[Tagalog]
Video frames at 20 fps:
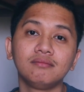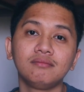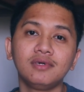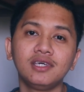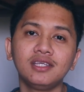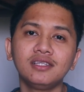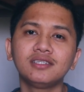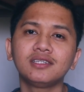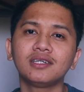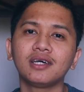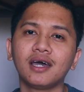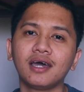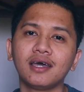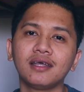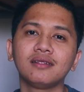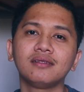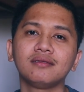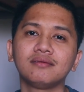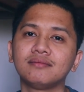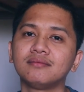
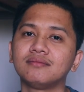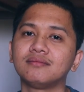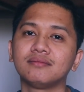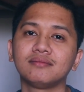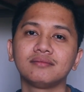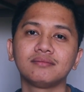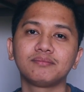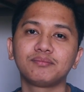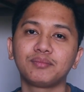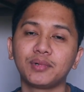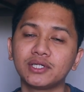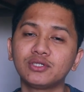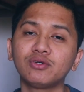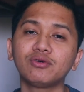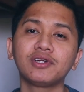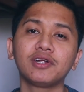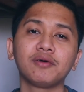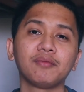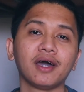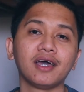minsan
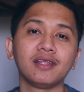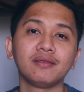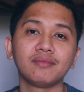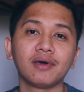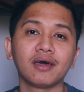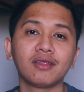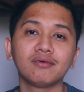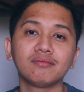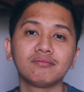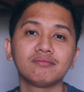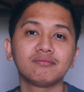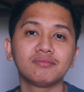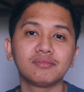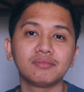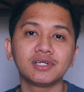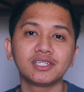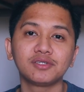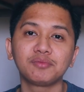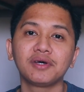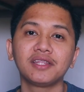pasok naman pero
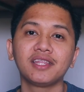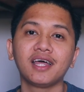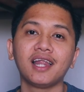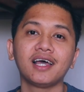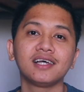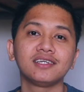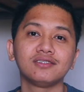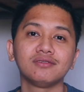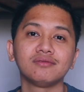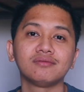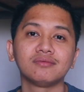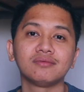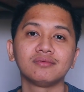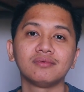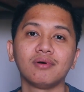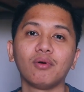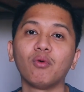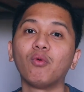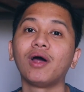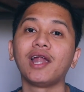mas madalas yung
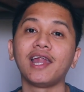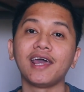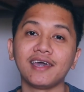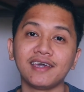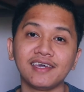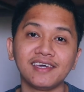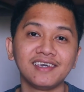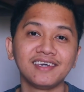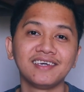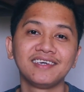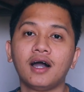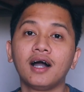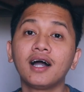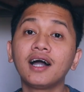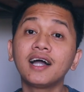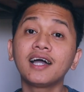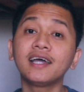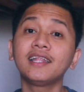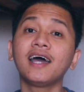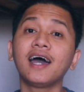walay. Ang
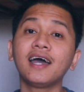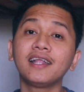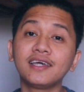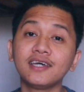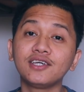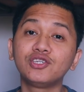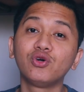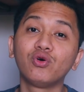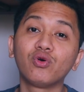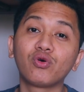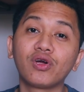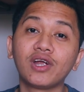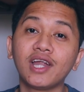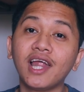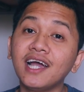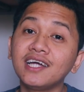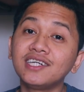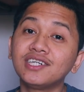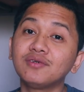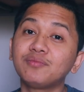kagandahan kay Joker,
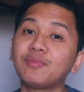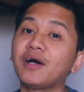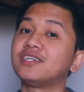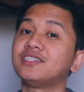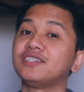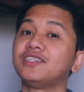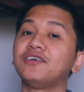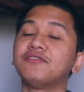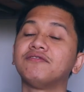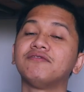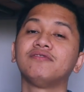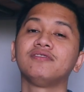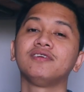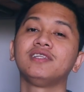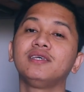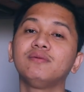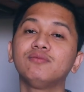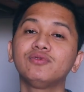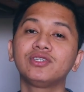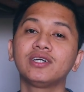lagi siyang positive.
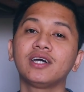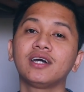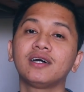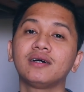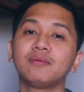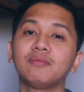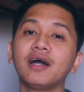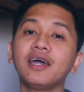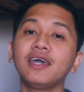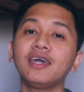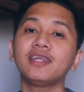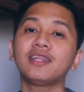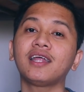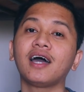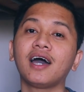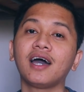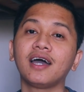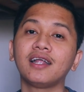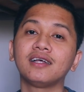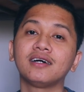Hindi mo siya
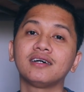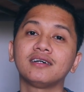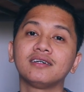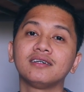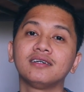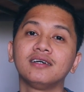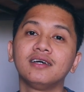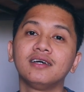makikitaan ng,